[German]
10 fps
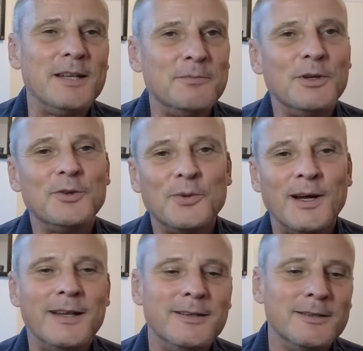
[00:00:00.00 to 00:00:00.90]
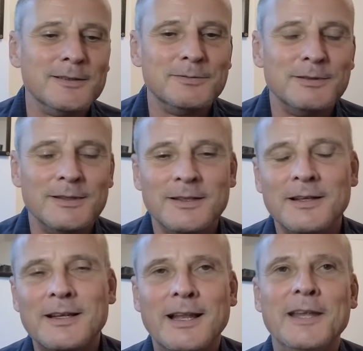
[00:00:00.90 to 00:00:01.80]
immer so eine
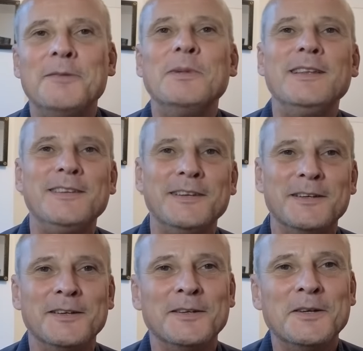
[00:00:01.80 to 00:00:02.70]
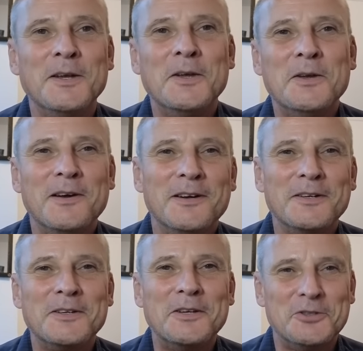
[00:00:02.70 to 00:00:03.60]
äh, gleichmäßige
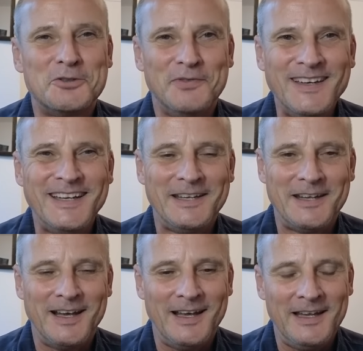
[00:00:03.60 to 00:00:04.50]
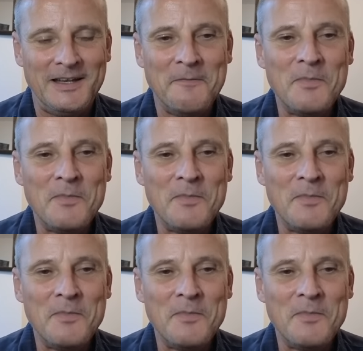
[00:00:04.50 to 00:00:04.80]
äh, Geschwindigkeit.